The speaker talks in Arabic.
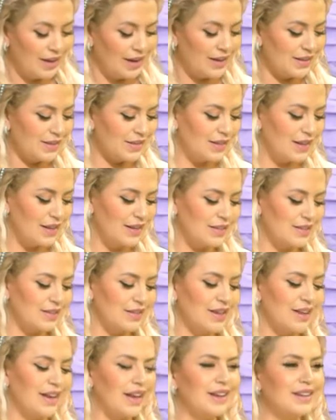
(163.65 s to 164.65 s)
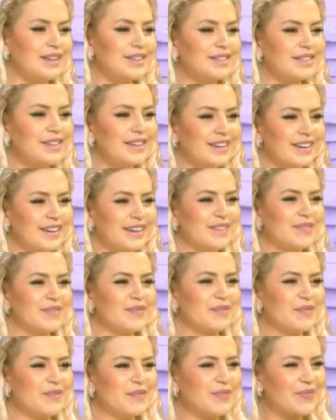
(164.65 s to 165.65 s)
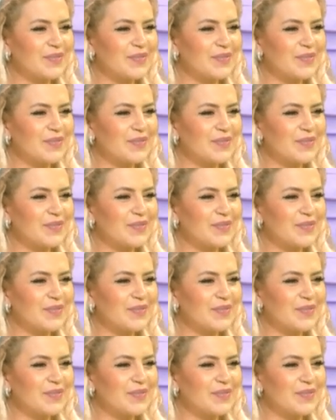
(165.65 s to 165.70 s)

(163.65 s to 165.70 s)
استاذ الي تكلي صباح